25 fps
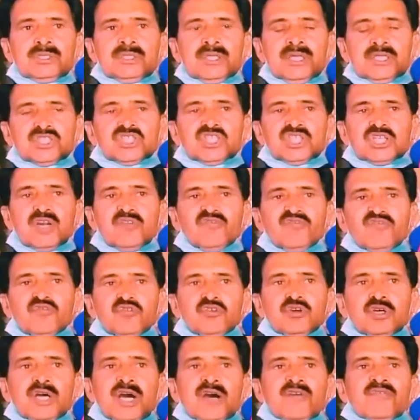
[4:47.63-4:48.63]
न सिर्फ
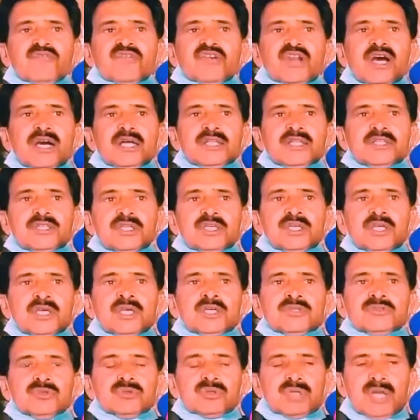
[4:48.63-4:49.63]
अफराद
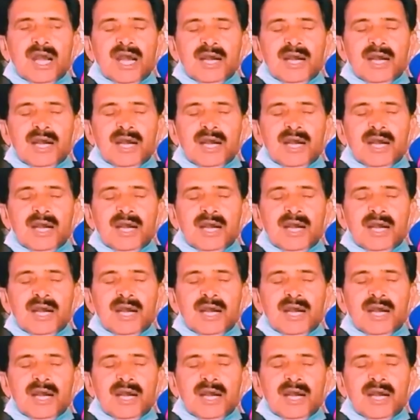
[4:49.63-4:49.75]
जो